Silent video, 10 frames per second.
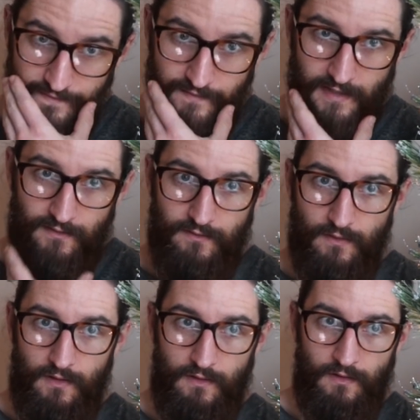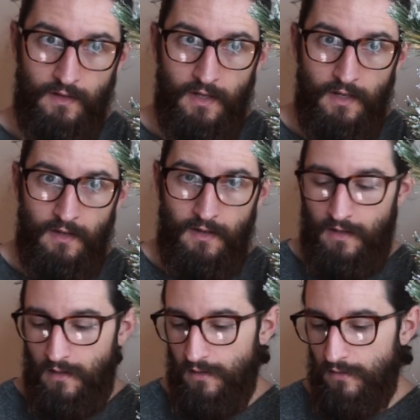qui viennent euh,
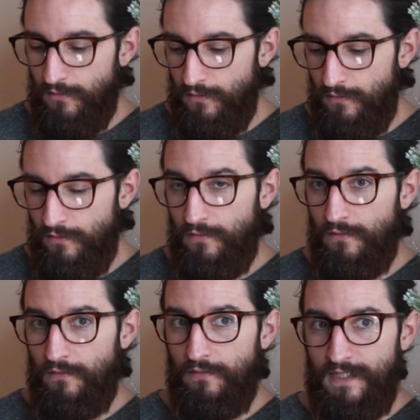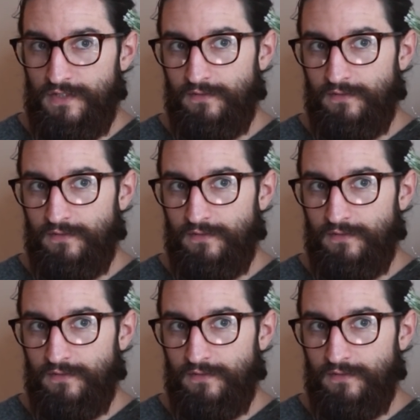euh, de, des